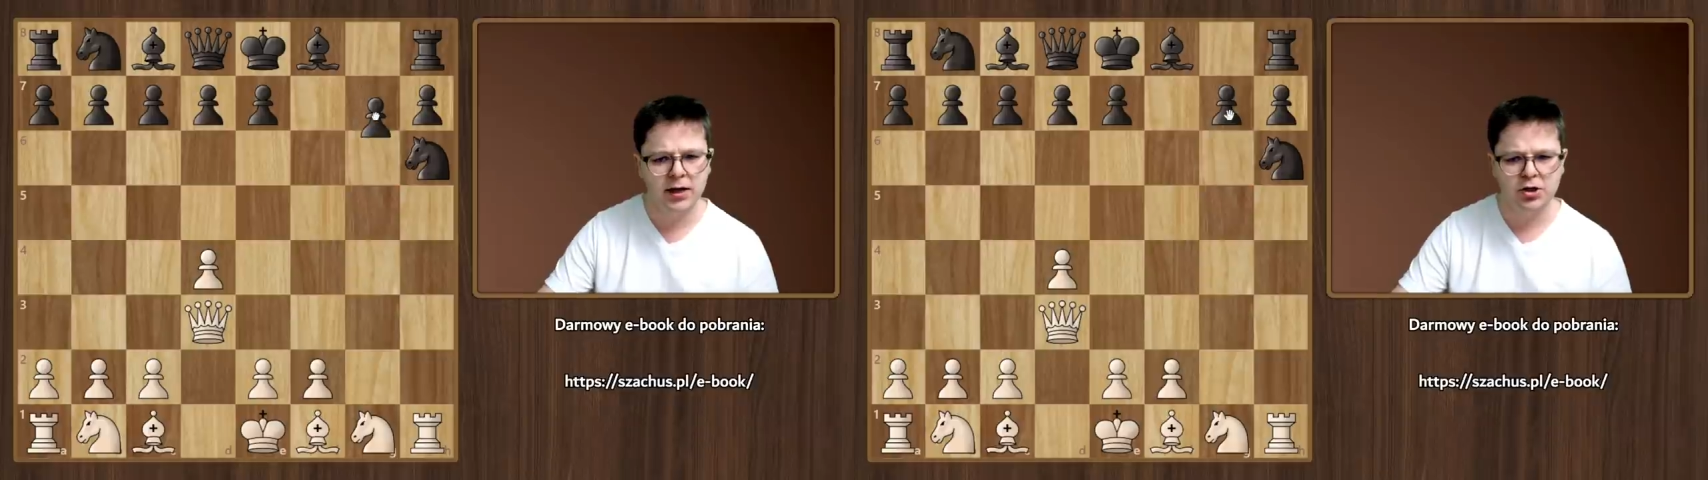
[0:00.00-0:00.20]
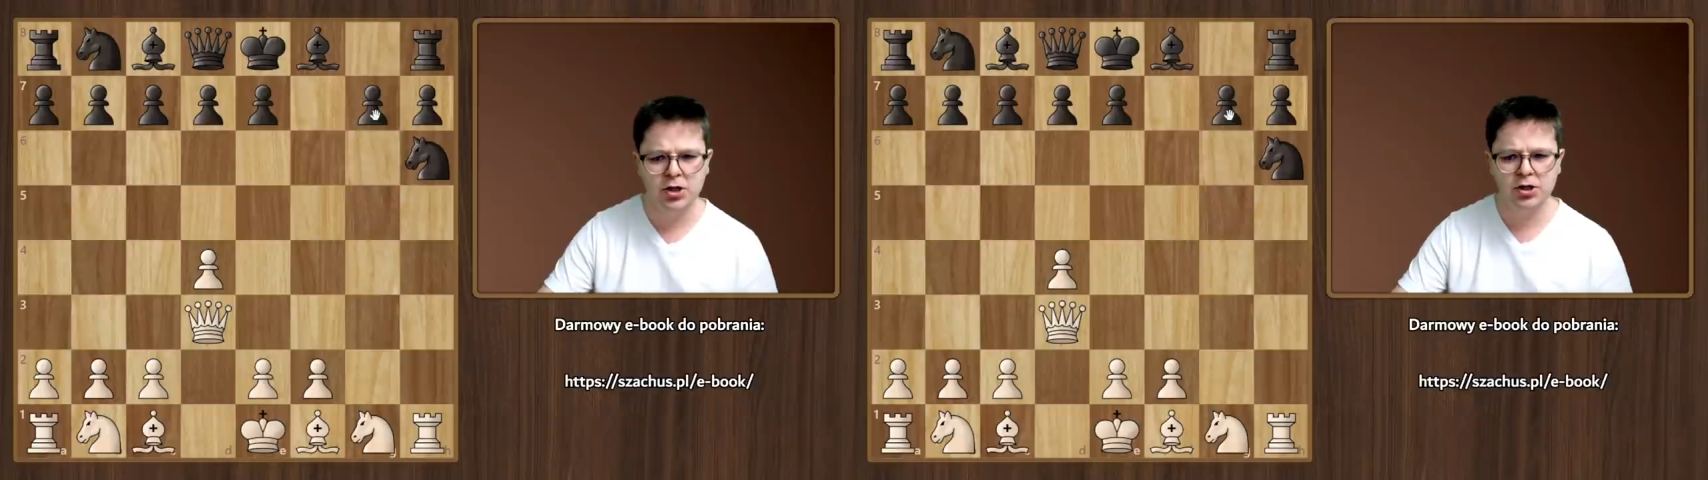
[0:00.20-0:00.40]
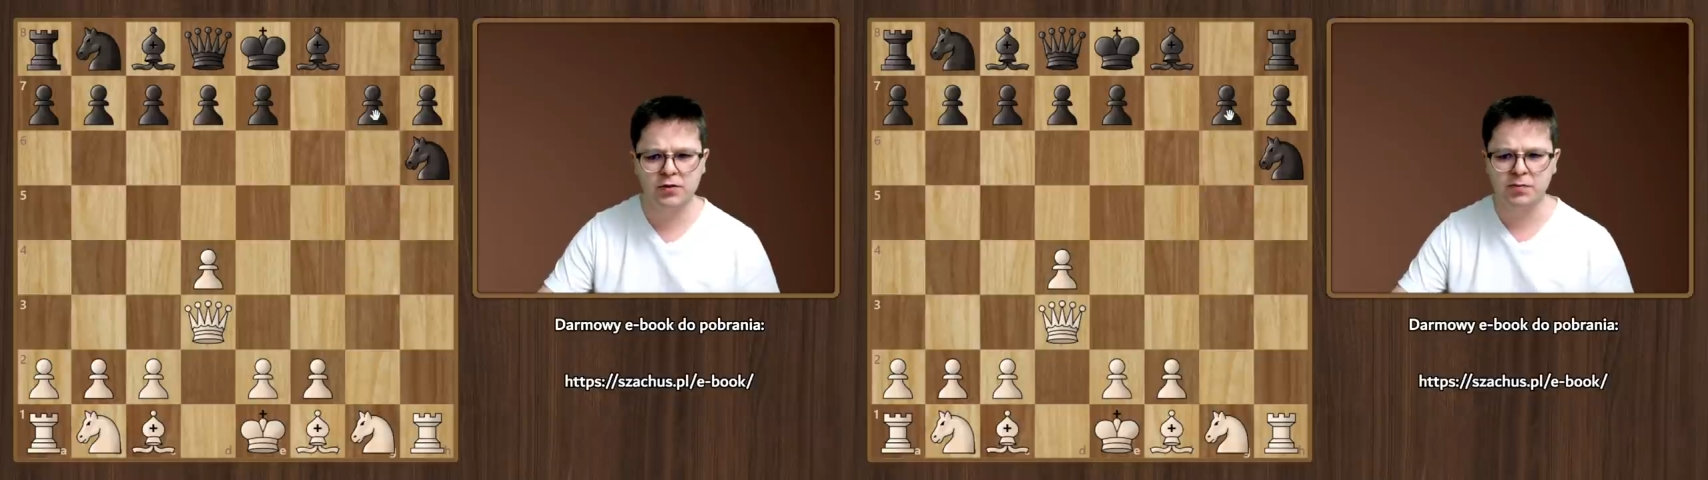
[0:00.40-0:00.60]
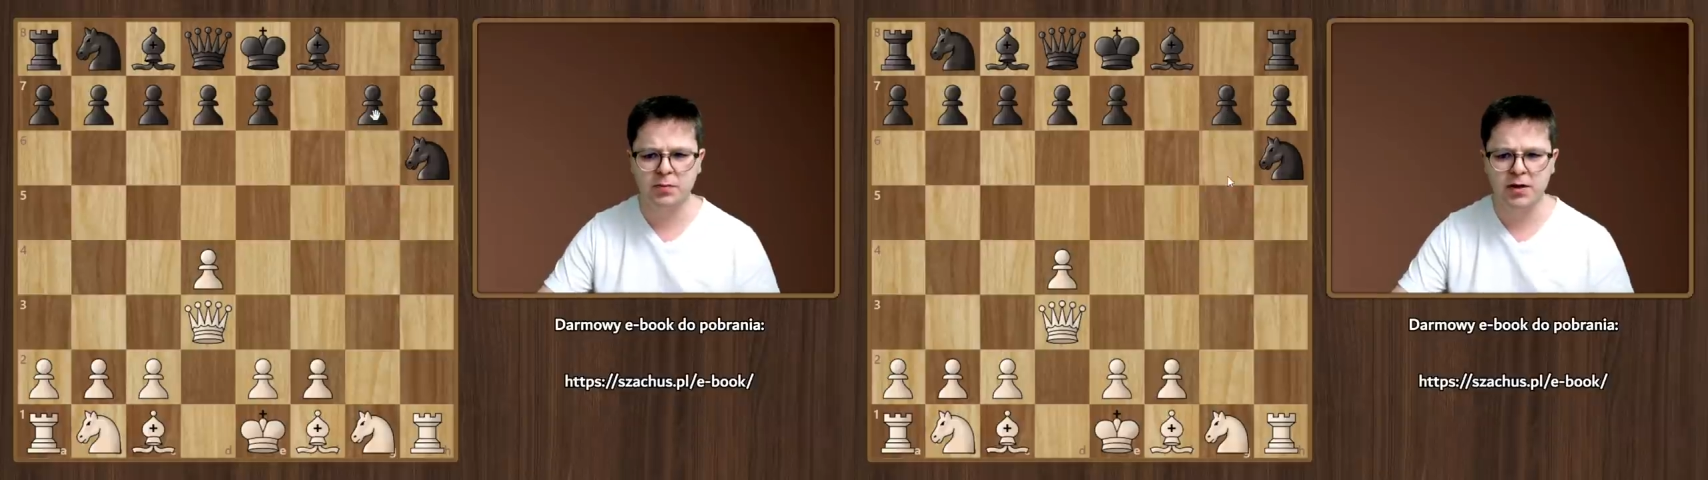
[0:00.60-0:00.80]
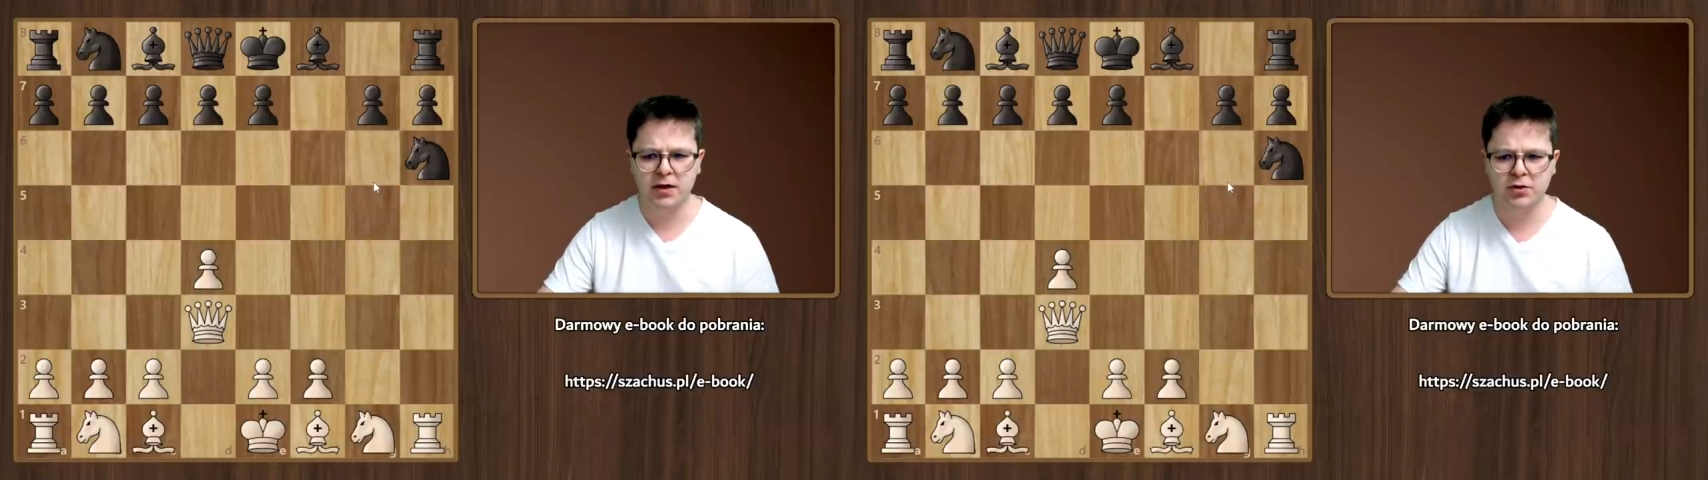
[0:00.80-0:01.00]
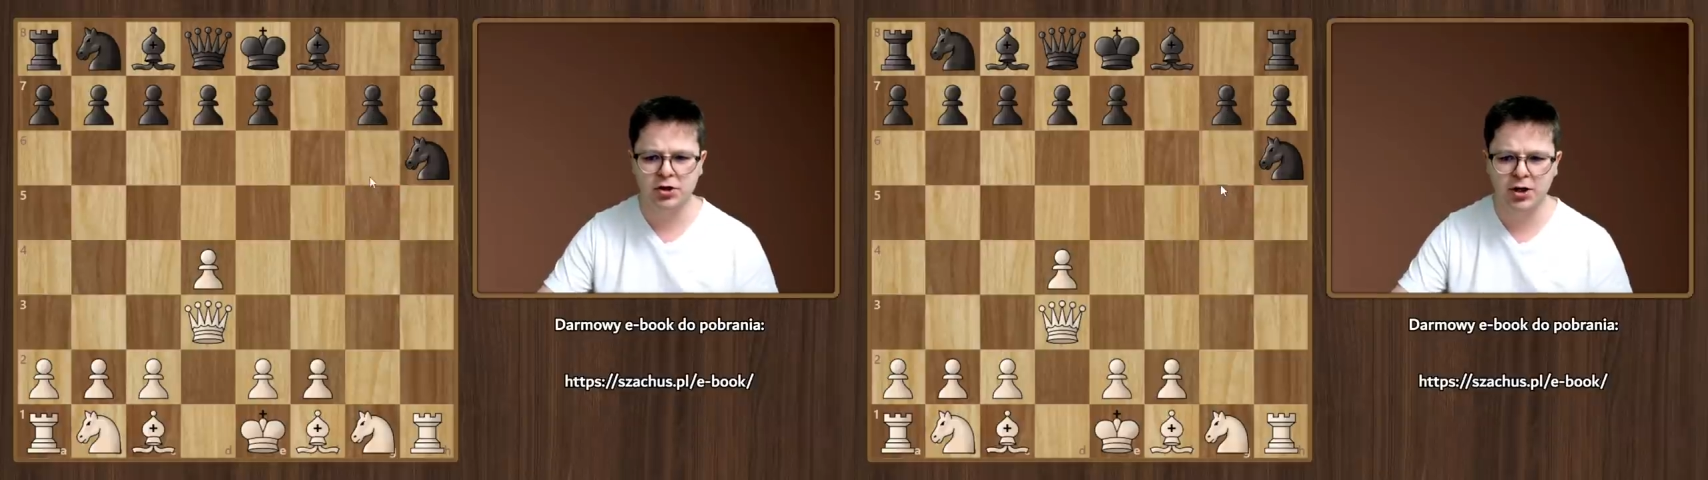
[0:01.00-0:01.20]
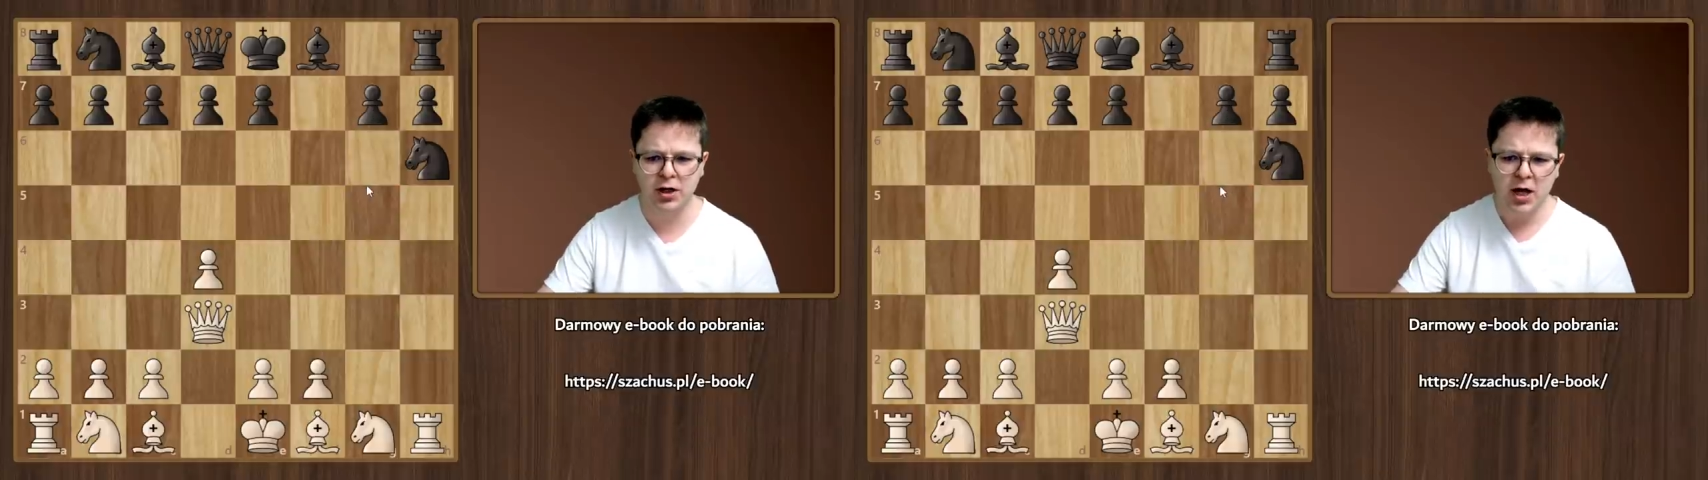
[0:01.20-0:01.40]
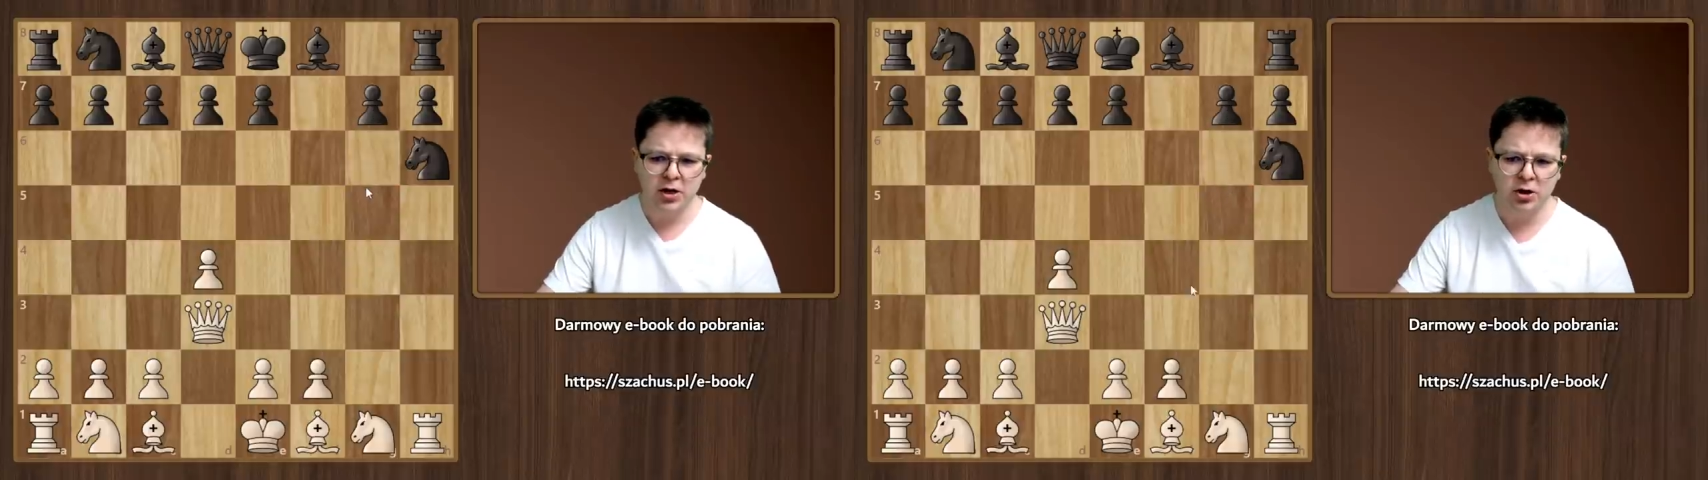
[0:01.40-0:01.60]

G6, wspomniane wcześniej.